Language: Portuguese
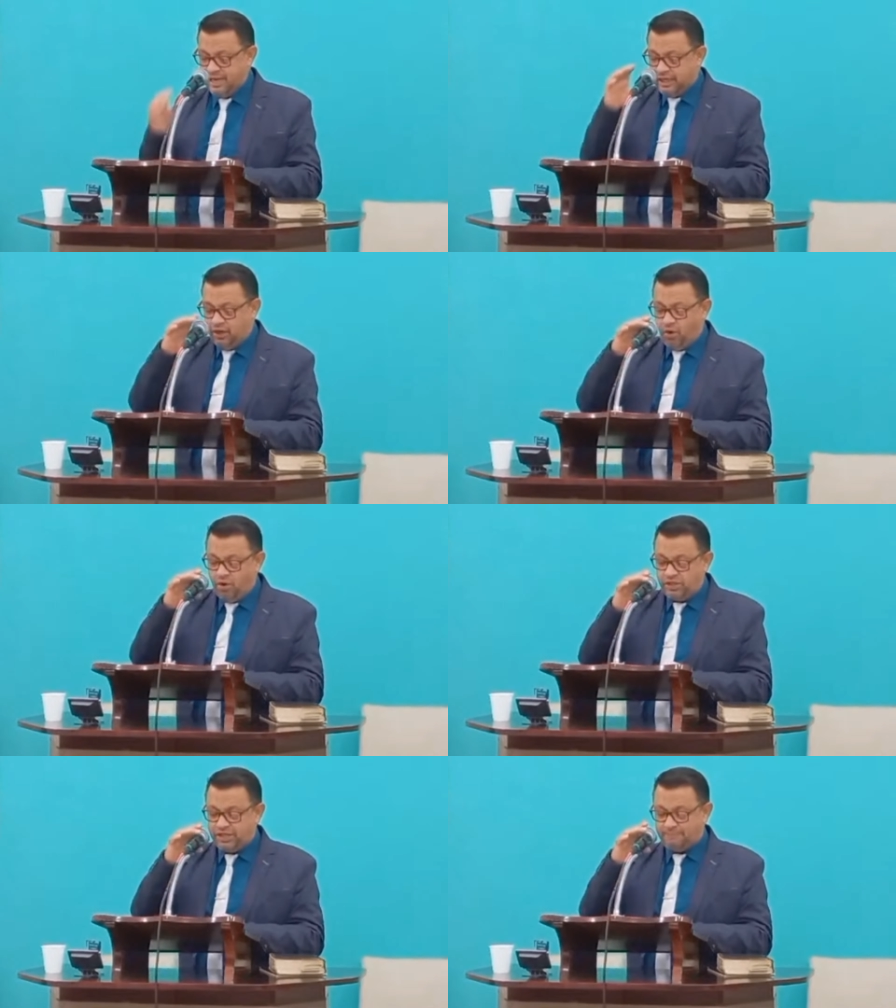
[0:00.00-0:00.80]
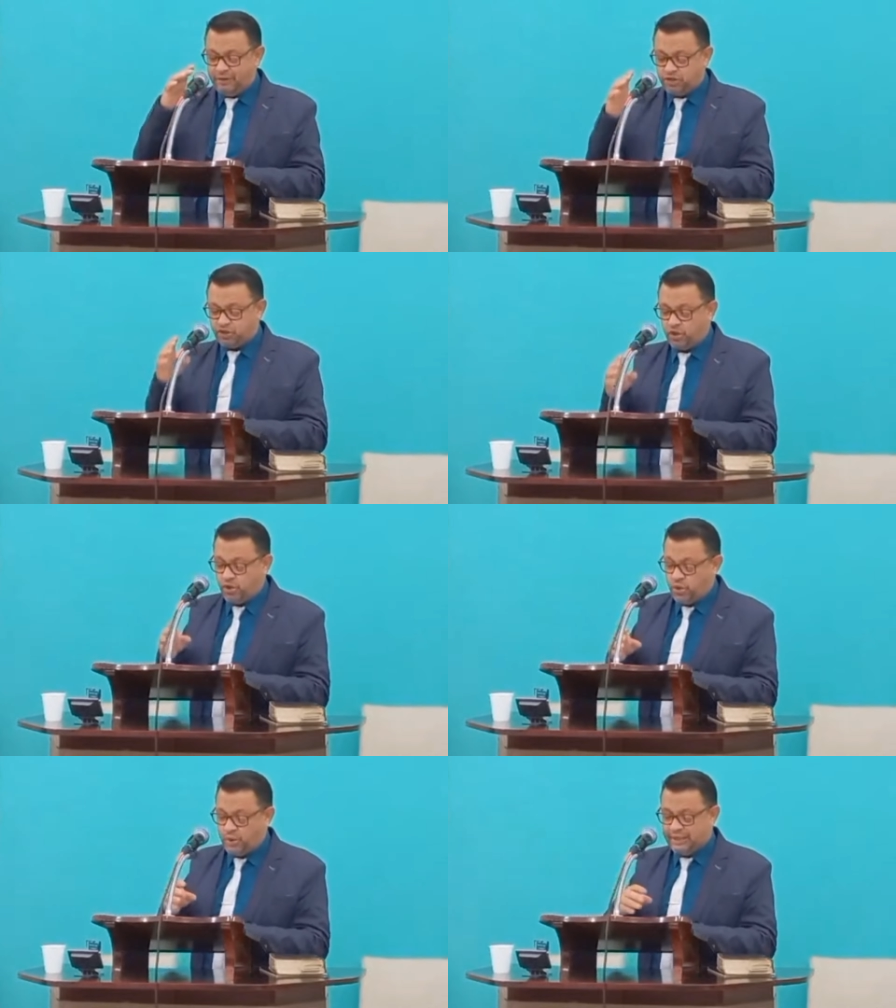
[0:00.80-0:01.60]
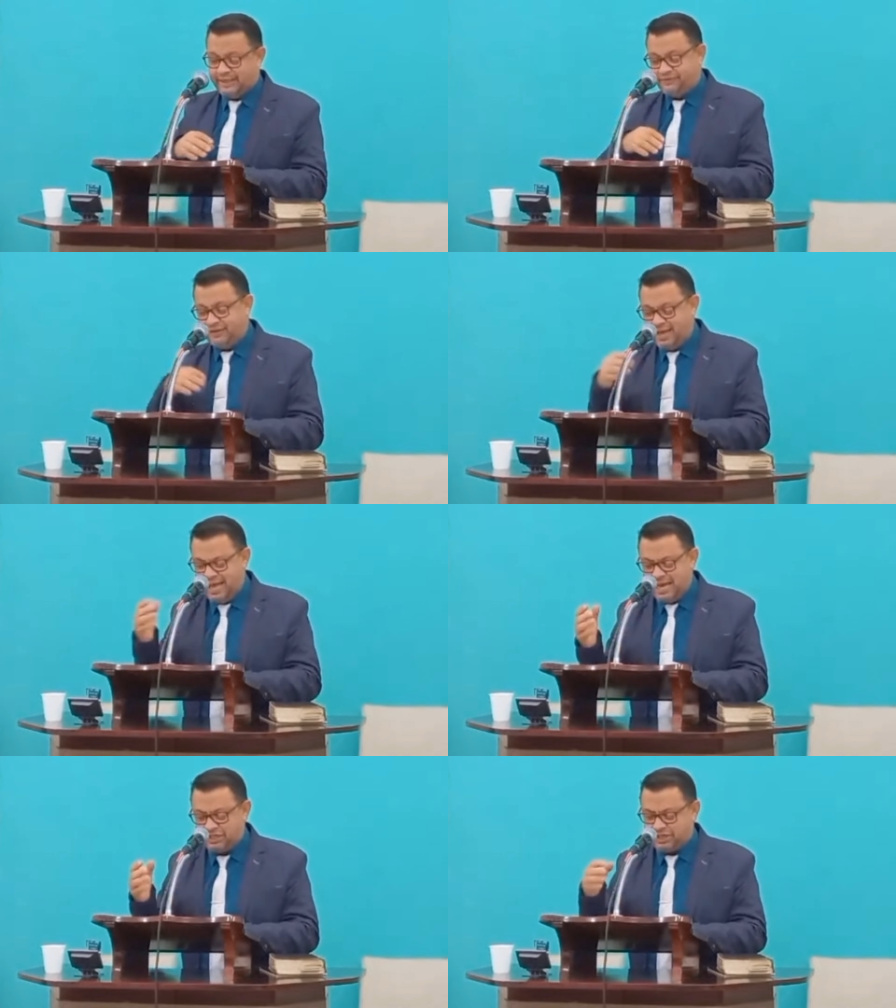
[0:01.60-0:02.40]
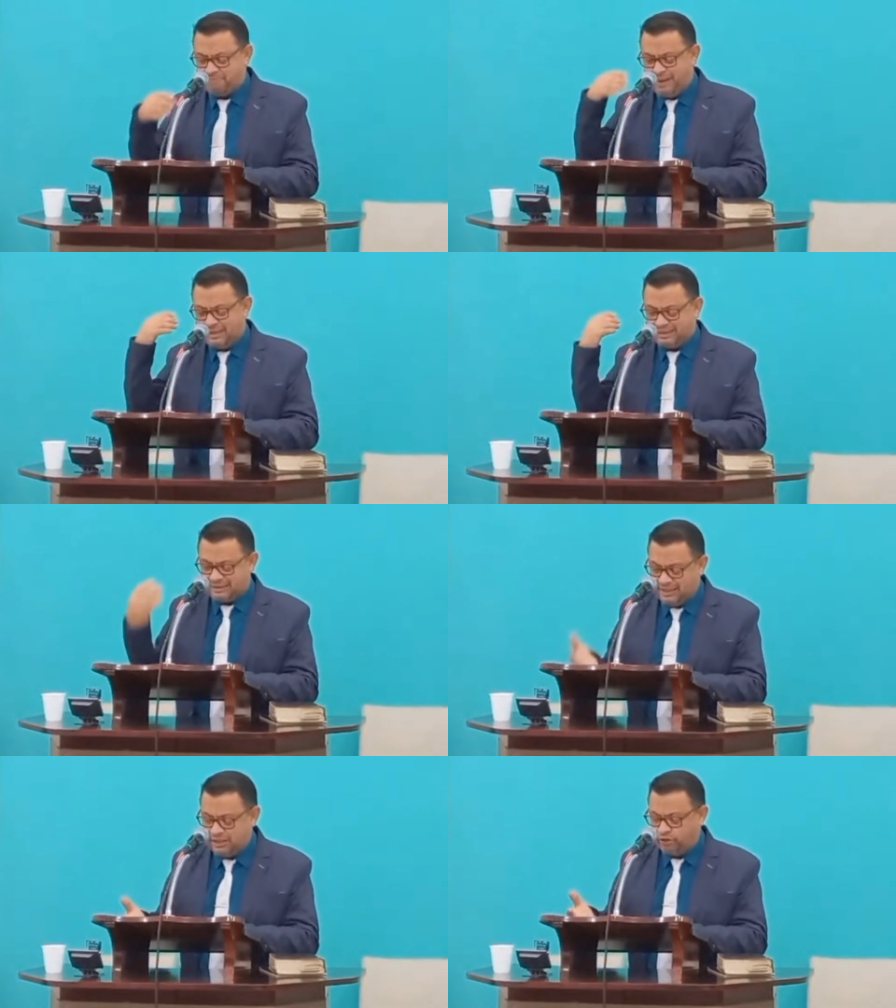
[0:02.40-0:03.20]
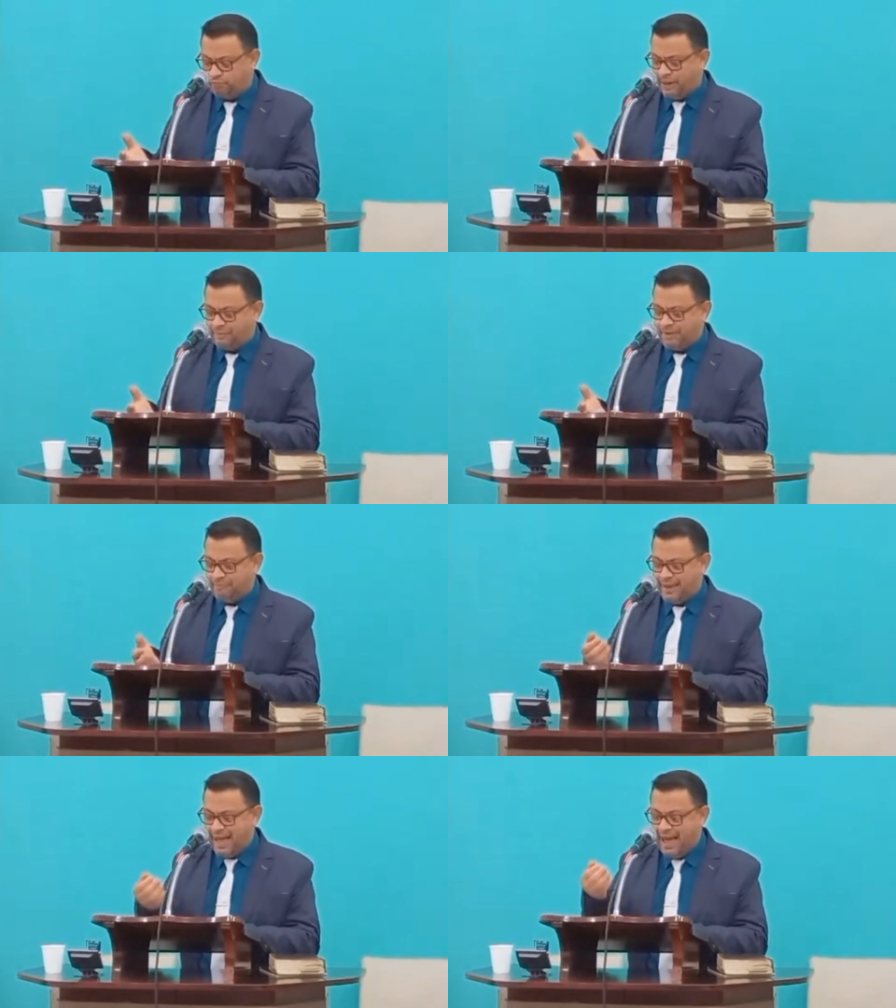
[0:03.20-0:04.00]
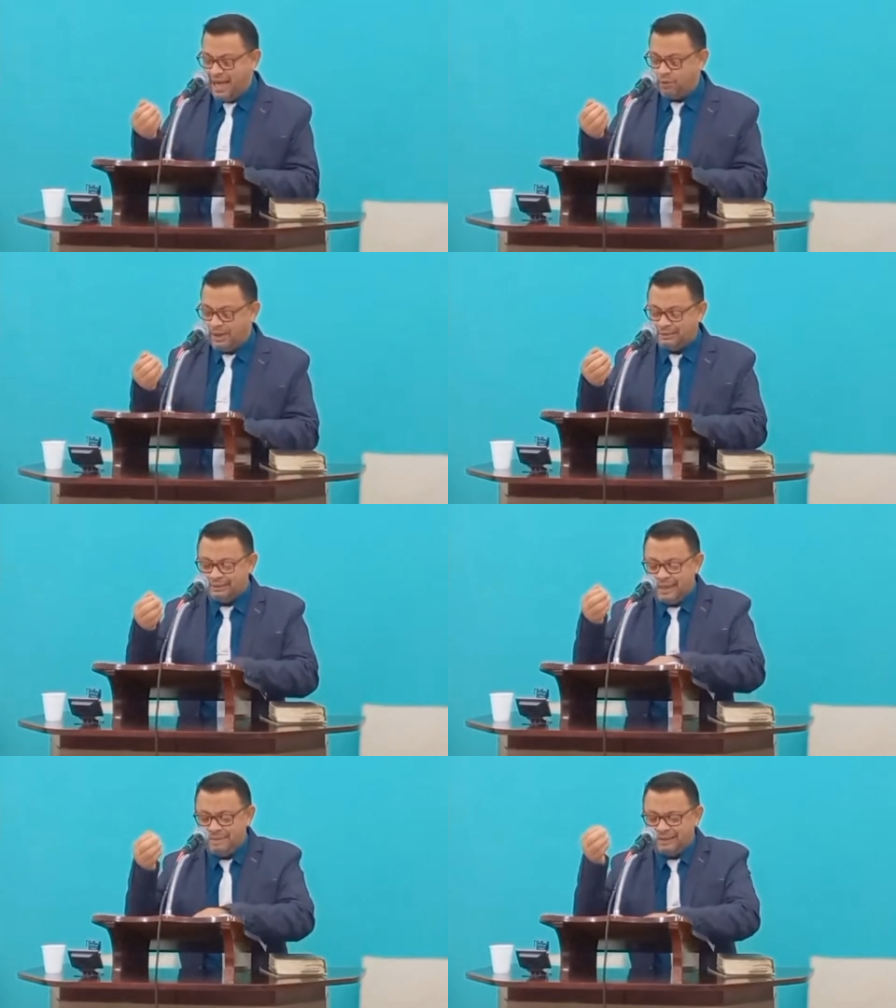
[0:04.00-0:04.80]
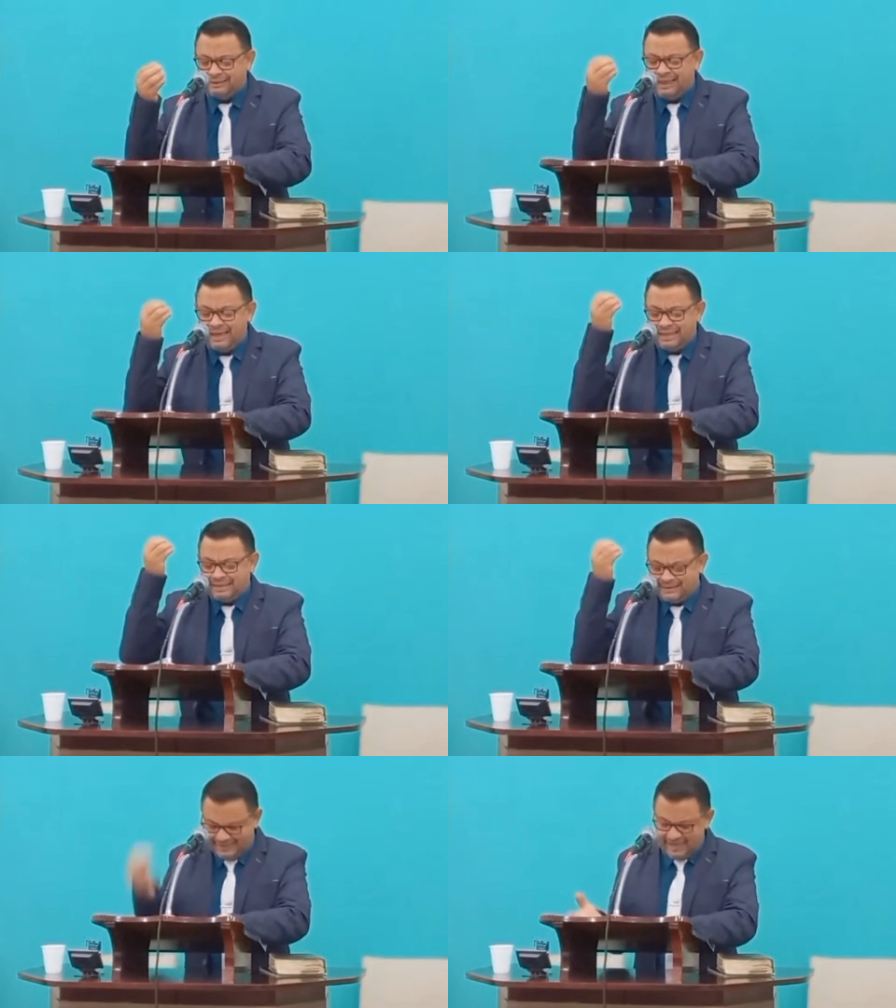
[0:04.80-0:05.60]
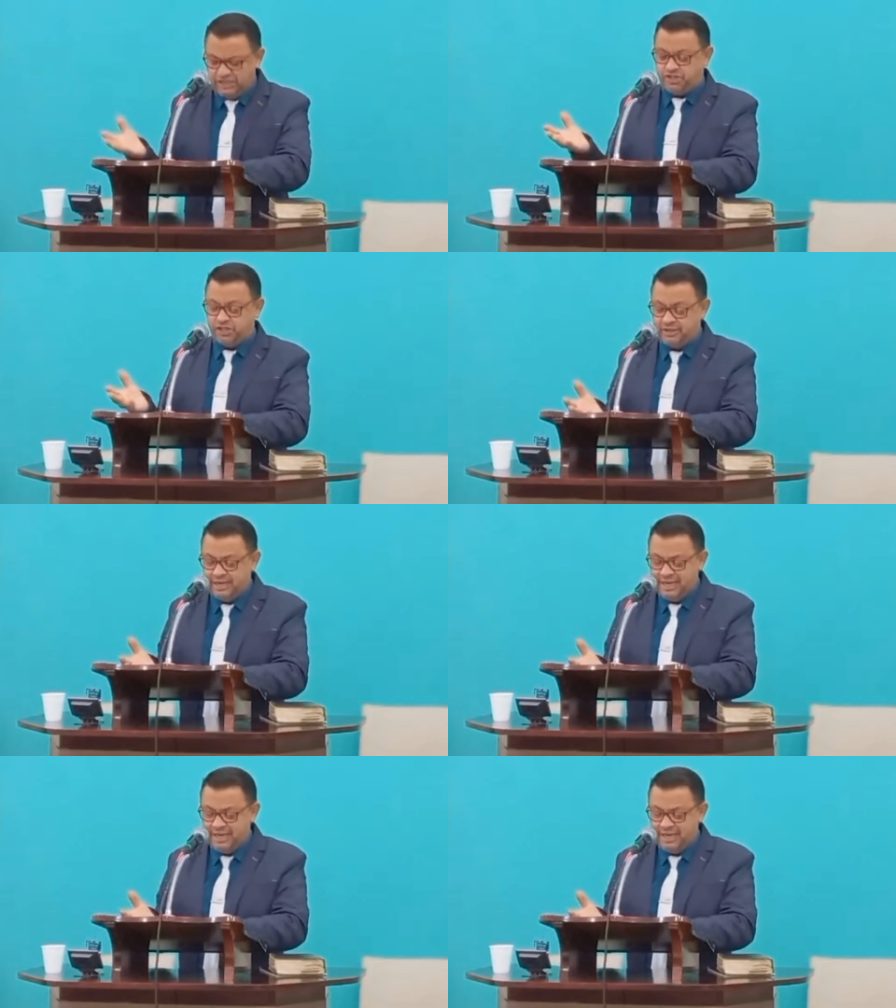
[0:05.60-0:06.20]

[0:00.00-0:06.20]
que onde a pessoa que viaja passando para beber água até matar a sede,